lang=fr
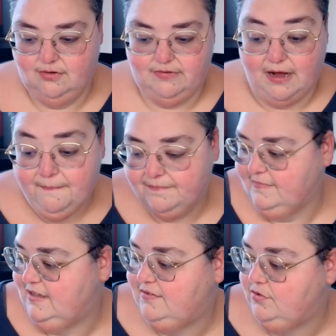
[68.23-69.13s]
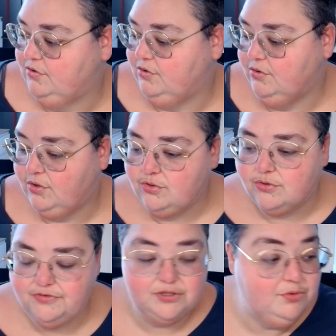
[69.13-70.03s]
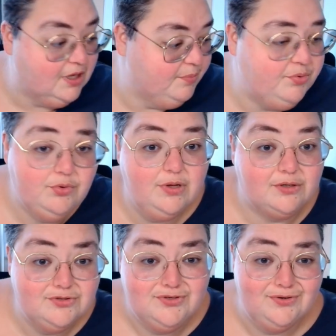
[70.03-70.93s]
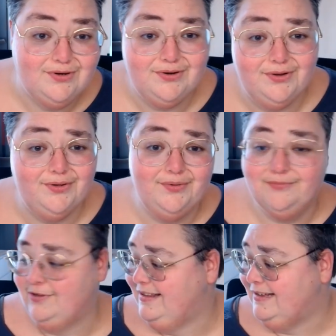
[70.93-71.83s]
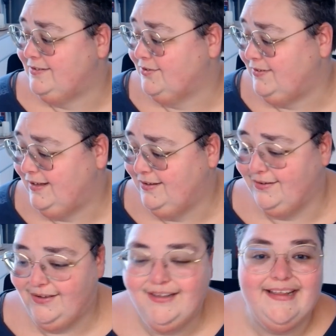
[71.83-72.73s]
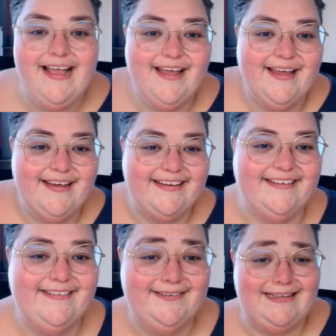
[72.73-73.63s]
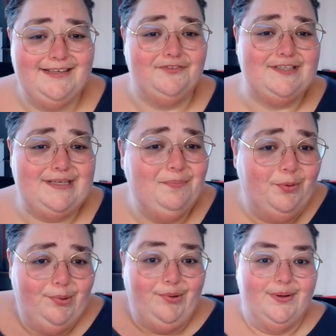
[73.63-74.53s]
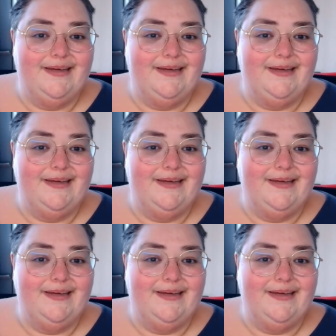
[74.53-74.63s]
voilà qui se reconfigure un peu à cause de mon état de santé, qui fait ce qu'il peut.